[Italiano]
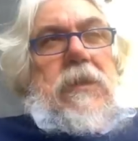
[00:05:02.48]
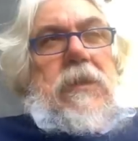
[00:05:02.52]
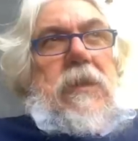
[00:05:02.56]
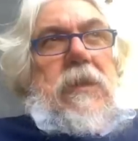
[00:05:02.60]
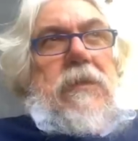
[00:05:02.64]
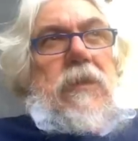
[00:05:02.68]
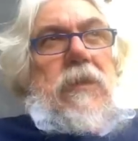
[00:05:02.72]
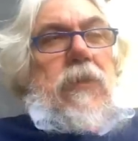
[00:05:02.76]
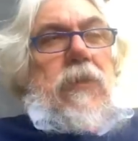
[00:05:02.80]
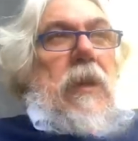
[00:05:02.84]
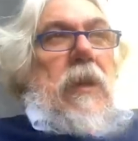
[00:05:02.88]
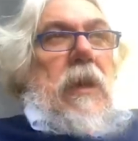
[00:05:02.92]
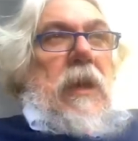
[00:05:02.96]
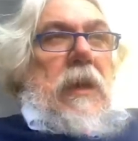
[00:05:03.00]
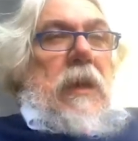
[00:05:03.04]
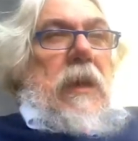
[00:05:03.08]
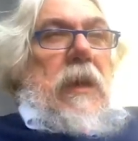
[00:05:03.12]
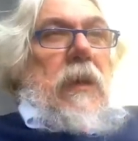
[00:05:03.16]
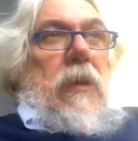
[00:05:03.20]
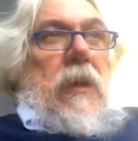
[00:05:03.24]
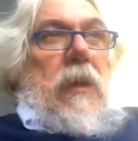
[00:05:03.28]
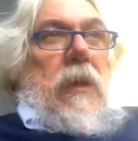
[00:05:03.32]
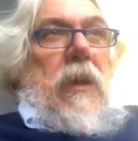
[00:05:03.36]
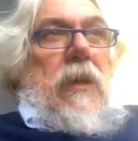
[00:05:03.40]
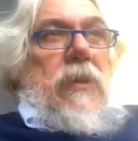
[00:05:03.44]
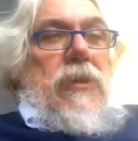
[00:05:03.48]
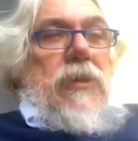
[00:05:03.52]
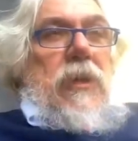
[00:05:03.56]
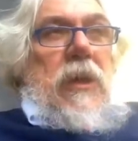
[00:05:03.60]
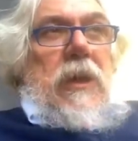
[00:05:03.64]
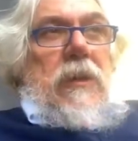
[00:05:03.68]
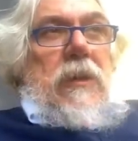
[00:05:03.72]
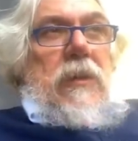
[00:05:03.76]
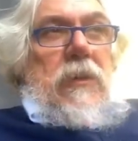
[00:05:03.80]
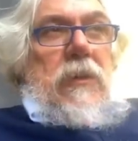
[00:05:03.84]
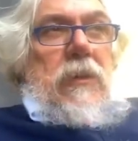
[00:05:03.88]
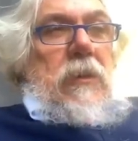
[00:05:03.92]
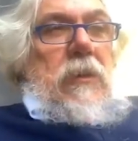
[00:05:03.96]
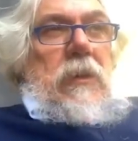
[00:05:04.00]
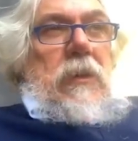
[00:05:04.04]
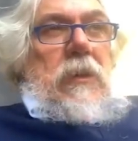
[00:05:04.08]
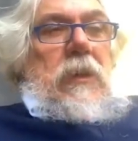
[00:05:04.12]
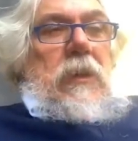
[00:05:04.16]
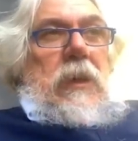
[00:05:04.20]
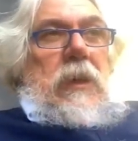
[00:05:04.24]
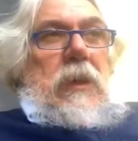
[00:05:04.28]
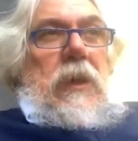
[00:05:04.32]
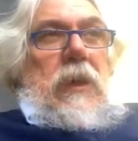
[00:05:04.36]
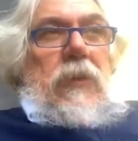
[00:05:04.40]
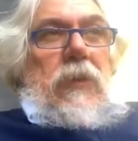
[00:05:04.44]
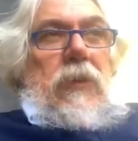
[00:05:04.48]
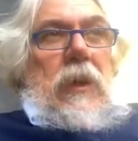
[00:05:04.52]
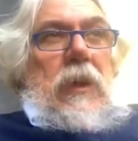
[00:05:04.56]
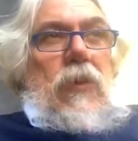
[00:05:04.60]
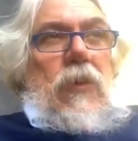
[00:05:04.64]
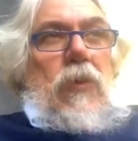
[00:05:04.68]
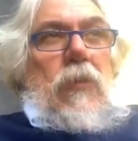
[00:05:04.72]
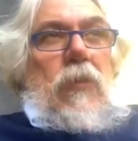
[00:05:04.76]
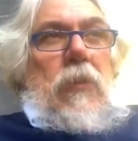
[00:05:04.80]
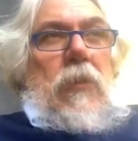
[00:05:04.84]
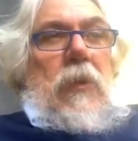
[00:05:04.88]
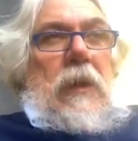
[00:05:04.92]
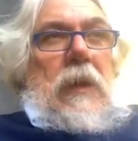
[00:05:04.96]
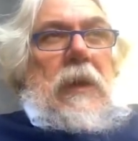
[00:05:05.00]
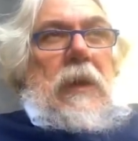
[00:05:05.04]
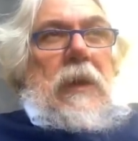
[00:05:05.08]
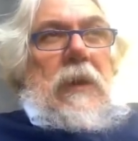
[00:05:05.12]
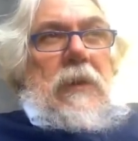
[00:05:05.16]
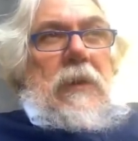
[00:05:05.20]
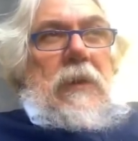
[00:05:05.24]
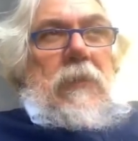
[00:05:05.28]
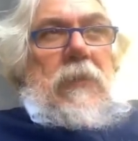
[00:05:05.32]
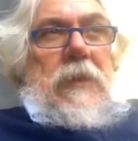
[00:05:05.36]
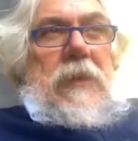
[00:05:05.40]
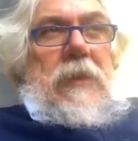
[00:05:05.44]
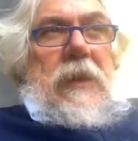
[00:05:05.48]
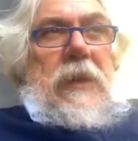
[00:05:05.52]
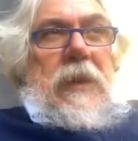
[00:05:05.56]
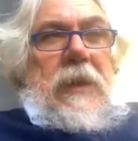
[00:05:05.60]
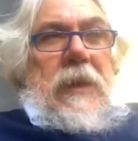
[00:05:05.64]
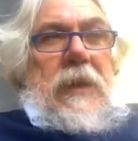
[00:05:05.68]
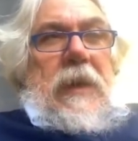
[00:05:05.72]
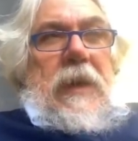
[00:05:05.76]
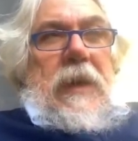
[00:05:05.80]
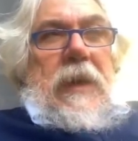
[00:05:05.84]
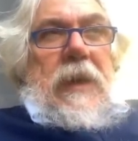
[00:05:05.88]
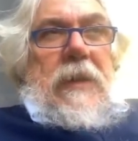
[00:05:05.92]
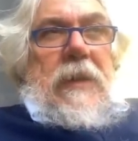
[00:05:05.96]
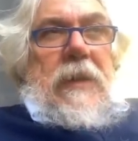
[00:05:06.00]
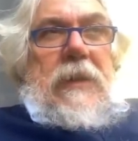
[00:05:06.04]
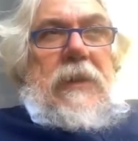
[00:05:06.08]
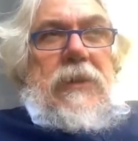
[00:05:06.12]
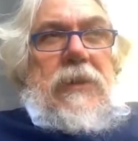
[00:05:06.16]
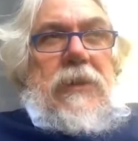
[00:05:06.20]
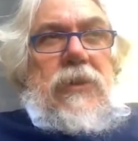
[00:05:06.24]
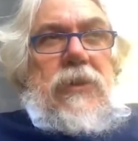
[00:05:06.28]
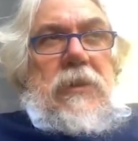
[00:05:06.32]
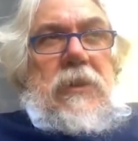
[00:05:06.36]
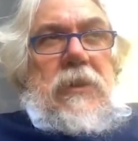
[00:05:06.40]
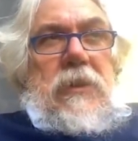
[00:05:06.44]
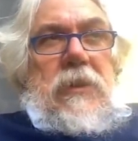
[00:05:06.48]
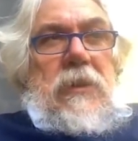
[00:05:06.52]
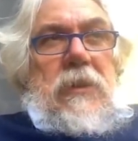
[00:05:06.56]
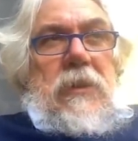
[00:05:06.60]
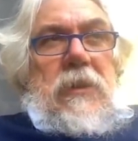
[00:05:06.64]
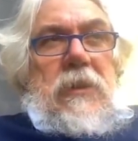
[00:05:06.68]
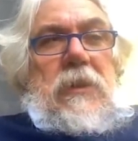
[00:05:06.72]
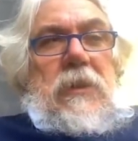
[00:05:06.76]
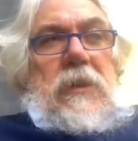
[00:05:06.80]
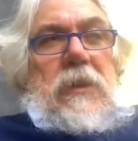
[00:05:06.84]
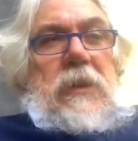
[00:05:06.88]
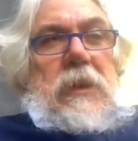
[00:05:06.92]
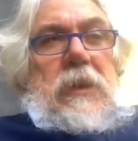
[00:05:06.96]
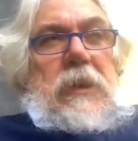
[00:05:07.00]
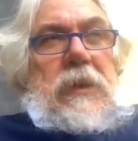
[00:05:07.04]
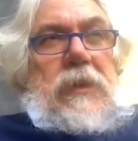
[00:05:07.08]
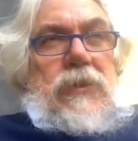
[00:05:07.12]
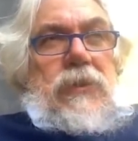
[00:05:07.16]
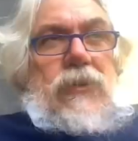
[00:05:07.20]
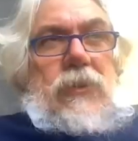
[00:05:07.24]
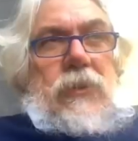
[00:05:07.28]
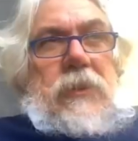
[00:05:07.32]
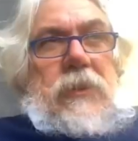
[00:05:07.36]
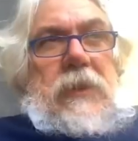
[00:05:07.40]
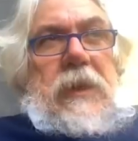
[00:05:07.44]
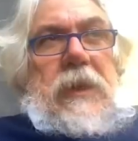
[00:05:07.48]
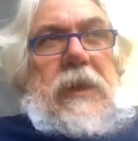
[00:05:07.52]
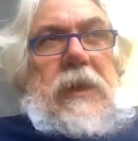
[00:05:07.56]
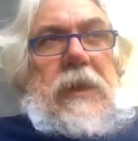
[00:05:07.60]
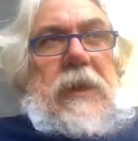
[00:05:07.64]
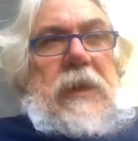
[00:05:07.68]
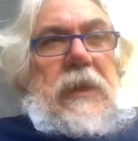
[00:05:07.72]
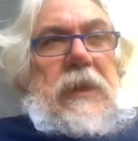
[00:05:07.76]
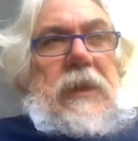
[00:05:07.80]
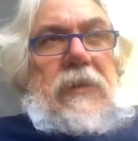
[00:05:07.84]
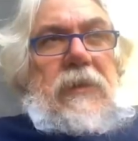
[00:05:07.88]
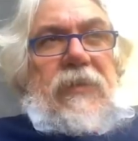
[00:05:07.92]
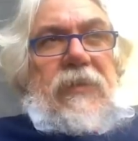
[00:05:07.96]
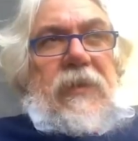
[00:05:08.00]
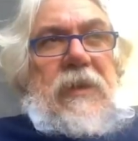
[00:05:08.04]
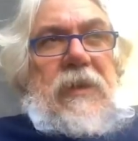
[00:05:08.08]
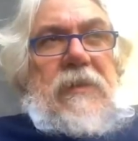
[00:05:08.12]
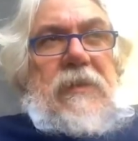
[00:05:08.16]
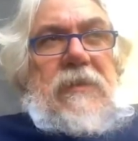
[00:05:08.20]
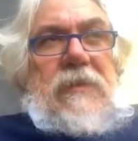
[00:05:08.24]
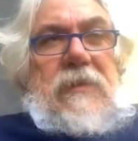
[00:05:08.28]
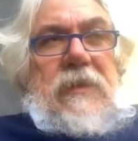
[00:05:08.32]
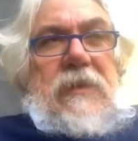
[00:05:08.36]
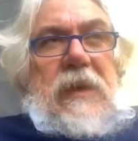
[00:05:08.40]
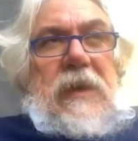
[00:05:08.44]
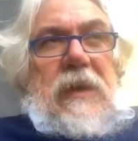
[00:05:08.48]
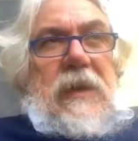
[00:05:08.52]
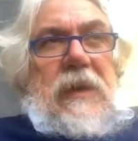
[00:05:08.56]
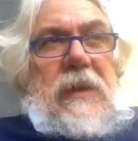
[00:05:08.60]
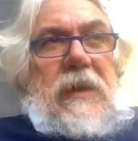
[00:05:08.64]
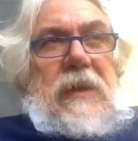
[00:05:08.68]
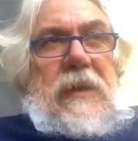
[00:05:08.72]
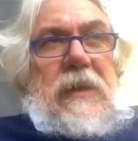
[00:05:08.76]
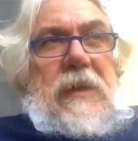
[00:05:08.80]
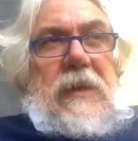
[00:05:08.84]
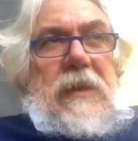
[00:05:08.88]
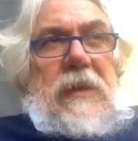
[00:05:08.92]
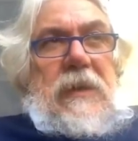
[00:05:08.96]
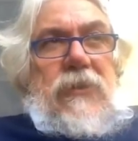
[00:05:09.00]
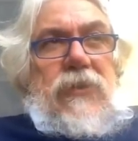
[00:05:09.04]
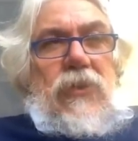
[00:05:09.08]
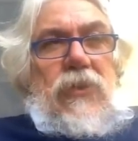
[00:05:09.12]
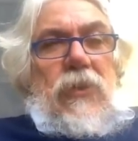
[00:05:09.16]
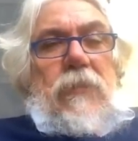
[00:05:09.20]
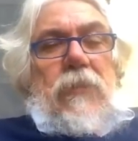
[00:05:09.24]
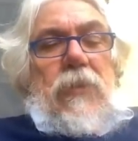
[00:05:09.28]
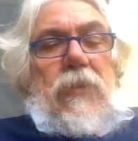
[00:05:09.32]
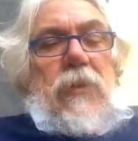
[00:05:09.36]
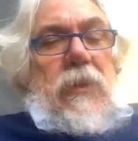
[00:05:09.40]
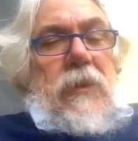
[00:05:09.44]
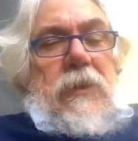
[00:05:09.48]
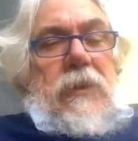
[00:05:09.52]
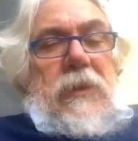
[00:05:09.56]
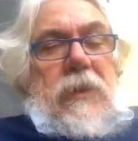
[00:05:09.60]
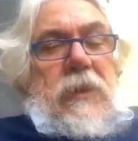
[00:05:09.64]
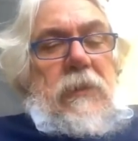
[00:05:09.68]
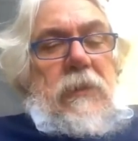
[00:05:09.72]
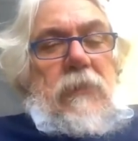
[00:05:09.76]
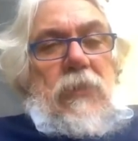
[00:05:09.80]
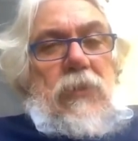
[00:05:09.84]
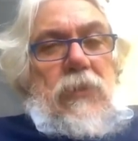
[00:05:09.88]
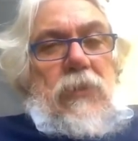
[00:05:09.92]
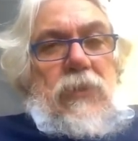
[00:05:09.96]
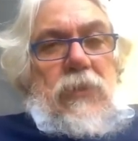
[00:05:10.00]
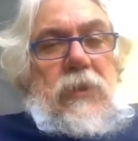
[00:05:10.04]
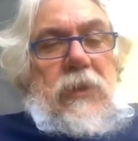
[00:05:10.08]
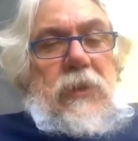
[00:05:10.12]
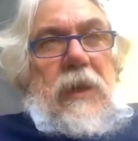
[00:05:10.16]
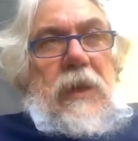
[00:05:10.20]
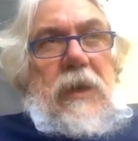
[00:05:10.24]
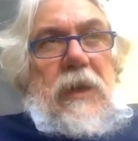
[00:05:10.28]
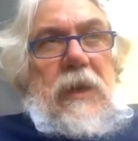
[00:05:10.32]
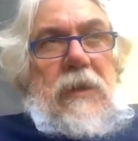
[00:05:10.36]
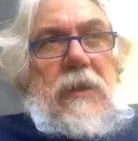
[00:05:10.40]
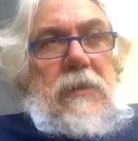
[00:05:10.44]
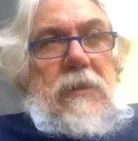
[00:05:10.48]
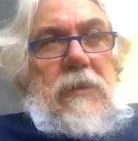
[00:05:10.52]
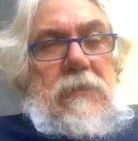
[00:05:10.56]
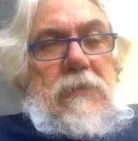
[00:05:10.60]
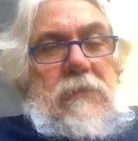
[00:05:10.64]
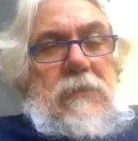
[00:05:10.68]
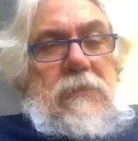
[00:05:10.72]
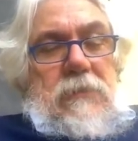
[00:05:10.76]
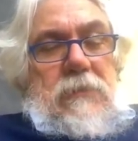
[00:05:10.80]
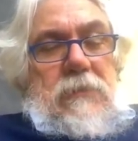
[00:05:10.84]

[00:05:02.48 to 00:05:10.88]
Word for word: elite. quella certo, è una cupola come dire, che ha radici esoteriche, finanziarie e geopolitiche molto chiare.